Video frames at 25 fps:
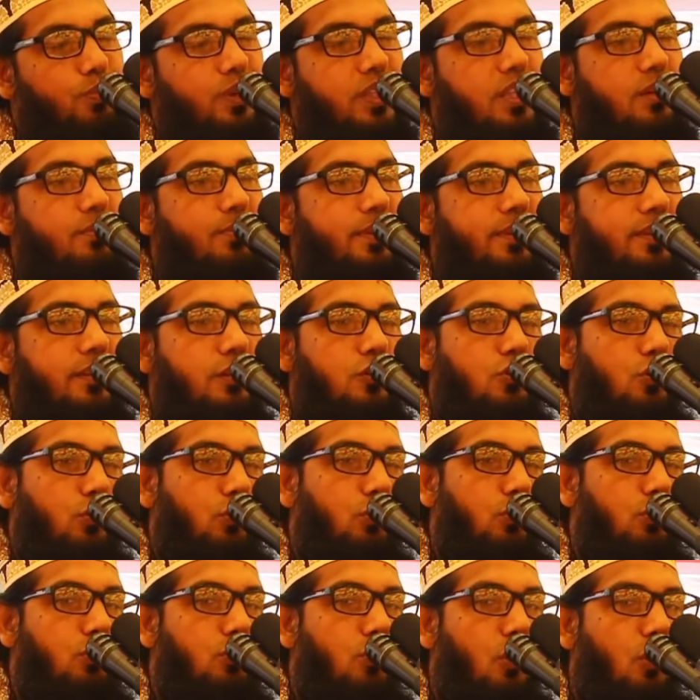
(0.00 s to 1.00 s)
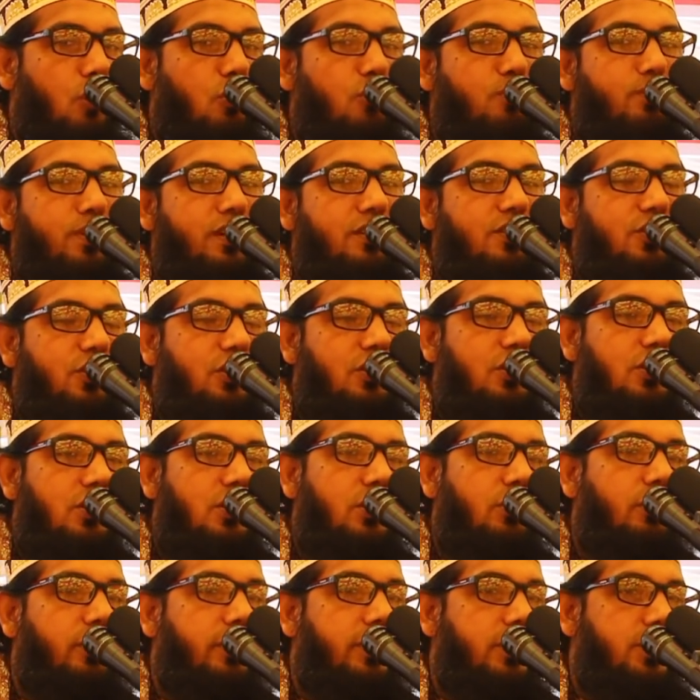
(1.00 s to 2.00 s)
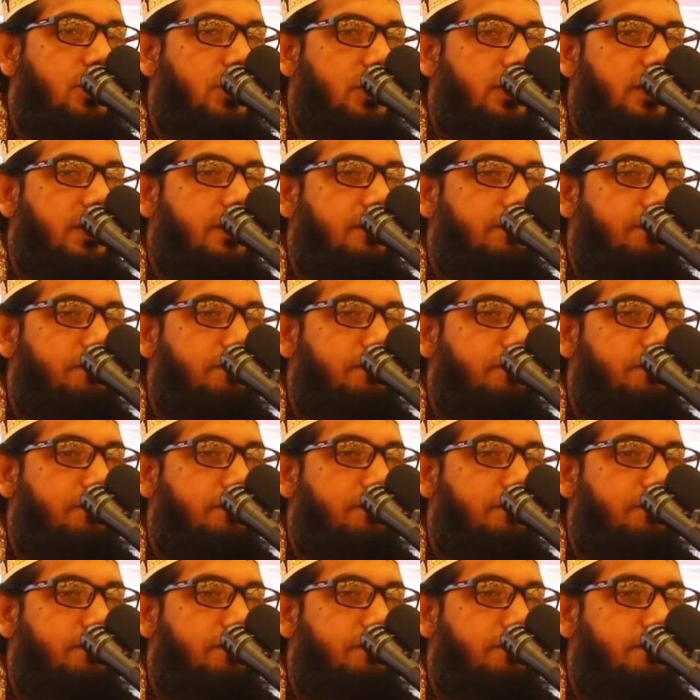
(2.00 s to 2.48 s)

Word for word: পৃথিবীতে যত ধর্মের সৃষ্টি হয়েছে